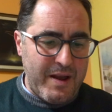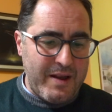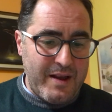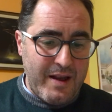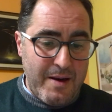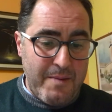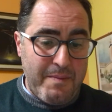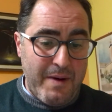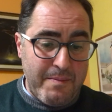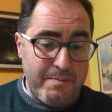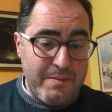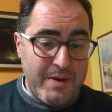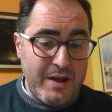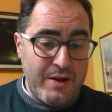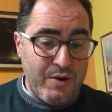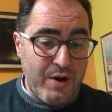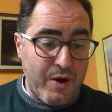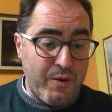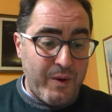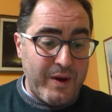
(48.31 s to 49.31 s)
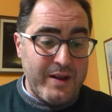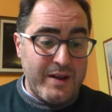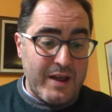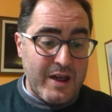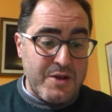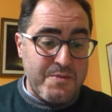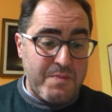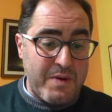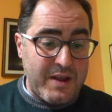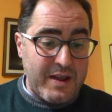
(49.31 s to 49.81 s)
del bambino a quanti
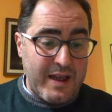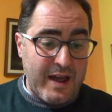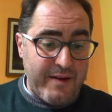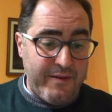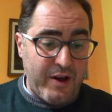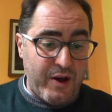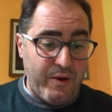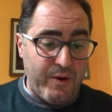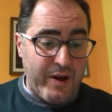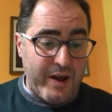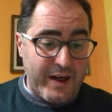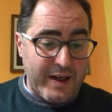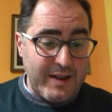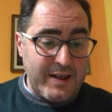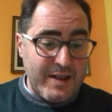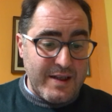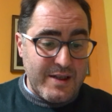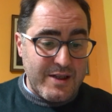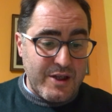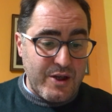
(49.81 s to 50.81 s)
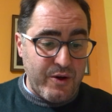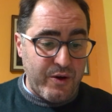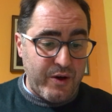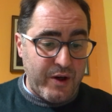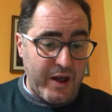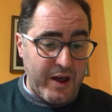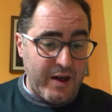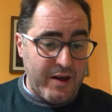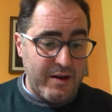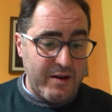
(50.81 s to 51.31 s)
aspettavano la
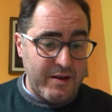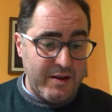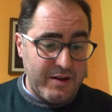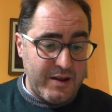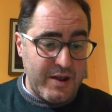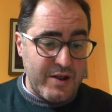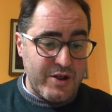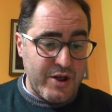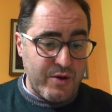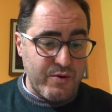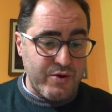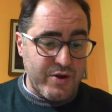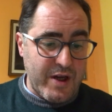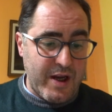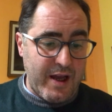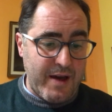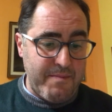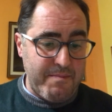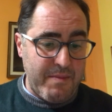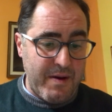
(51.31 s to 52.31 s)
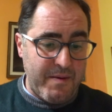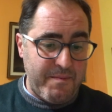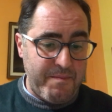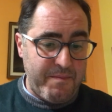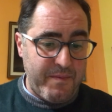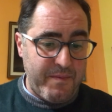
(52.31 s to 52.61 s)
redenzione di Gerusalemme.